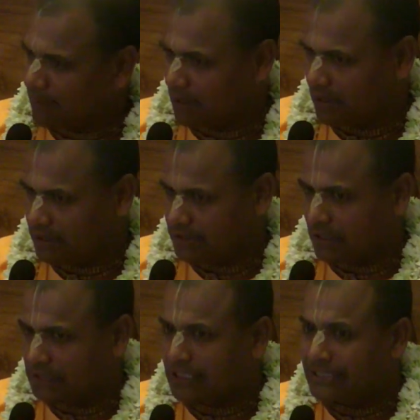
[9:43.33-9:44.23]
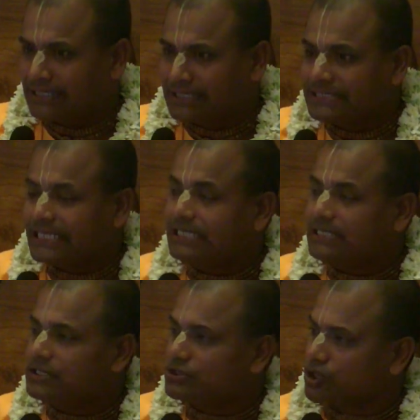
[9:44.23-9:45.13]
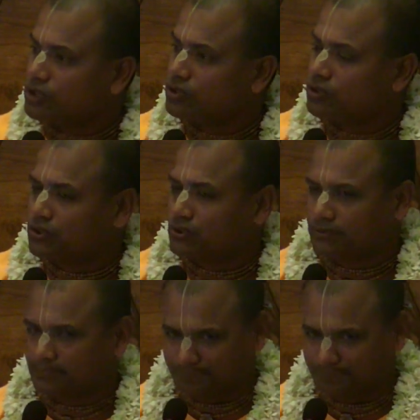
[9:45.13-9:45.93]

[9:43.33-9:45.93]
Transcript: বলা হয়েছে অর্থাৎ নিজেই সন্তুষ্ট